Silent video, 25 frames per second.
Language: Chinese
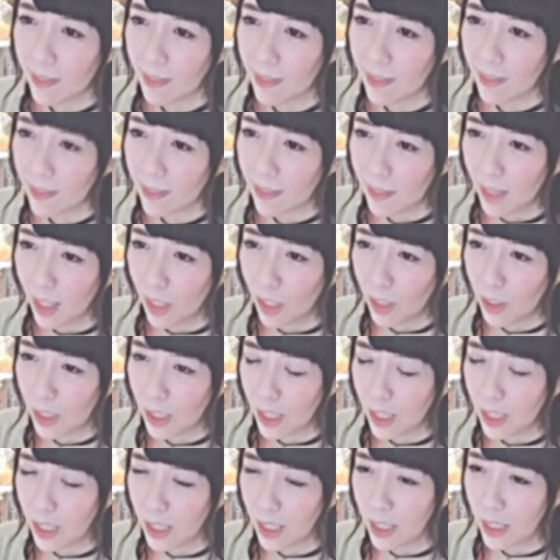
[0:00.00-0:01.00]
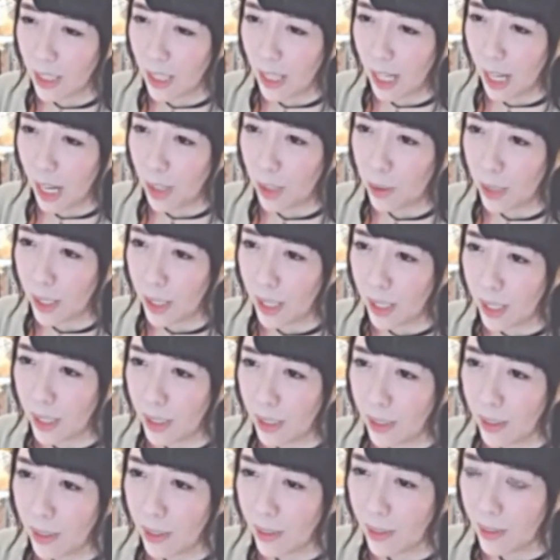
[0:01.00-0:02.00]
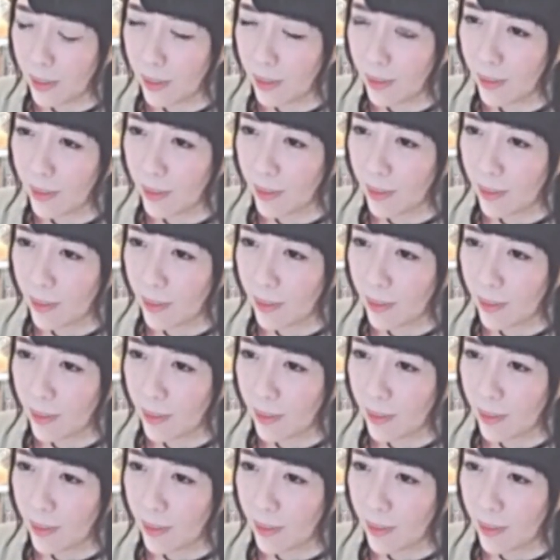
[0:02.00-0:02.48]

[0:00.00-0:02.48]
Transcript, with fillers: 好，那这边就是直接去叠，OK。